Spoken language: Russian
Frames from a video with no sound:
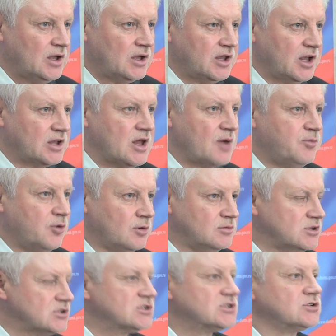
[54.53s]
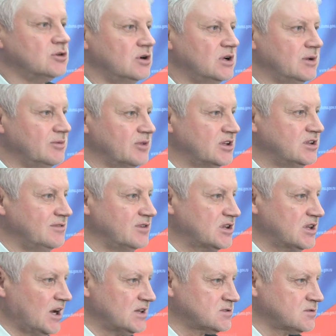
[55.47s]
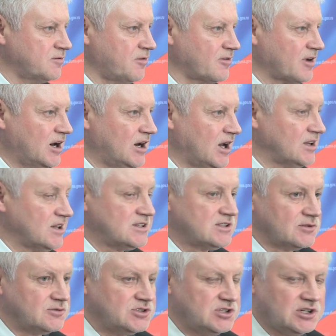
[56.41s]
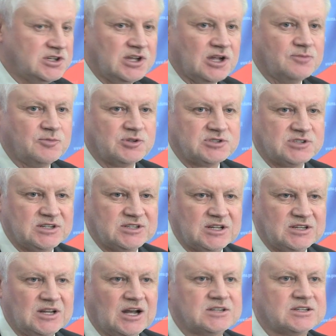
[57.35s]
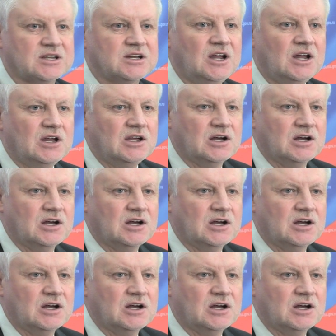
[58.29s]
Я напомню, что именно 19 февраля, на следующий день после этой даты,